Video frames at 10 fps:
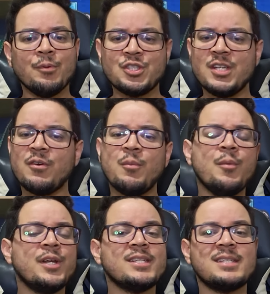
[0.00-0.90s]
É possível
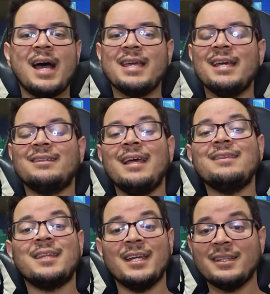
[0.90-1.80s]
memorizar aí até
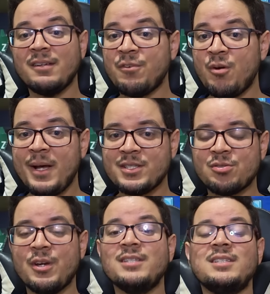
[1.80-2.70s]
30
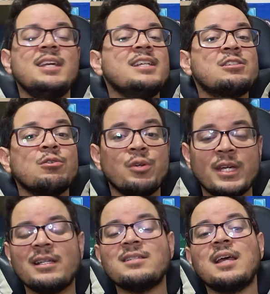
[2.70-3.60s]
informações e
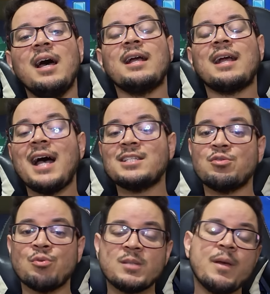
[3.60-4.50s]
excluí-las caso
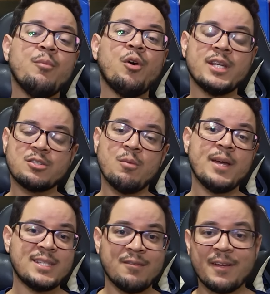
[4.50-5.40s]
suas memórias
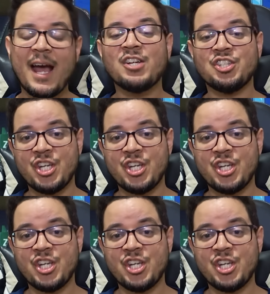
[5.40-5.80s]
comecem a ficar